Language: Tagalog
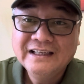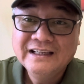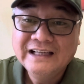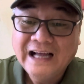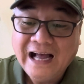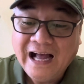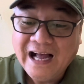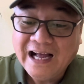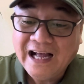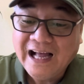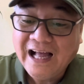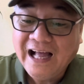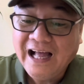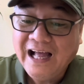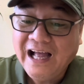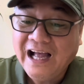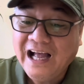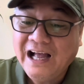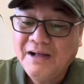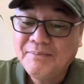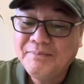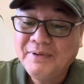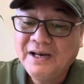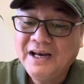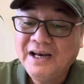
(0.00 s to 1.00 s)

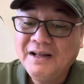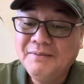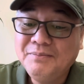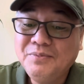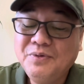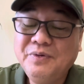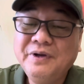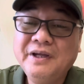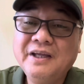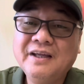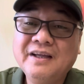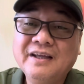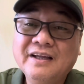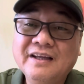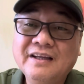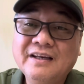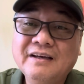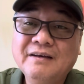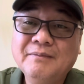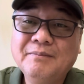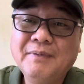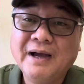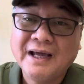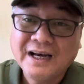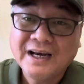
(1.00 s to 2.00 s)
haka-haka pa lang po eh.
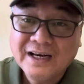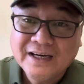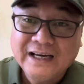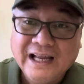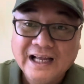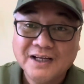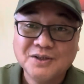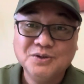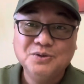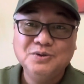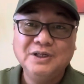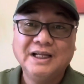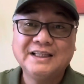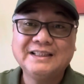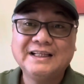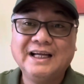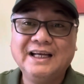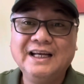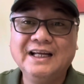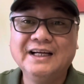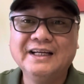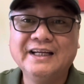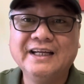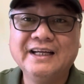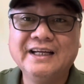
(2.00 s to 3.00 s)
Parang nagulat ka
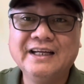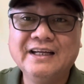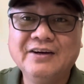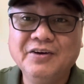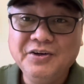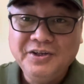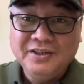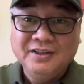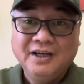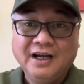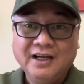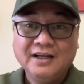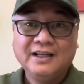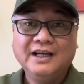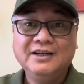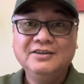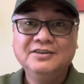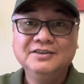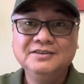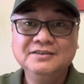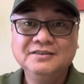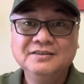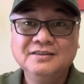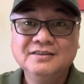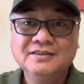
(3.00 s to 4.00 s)
lang eh. Oy,
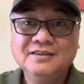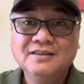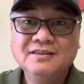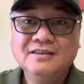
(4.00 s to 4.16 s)
ganun.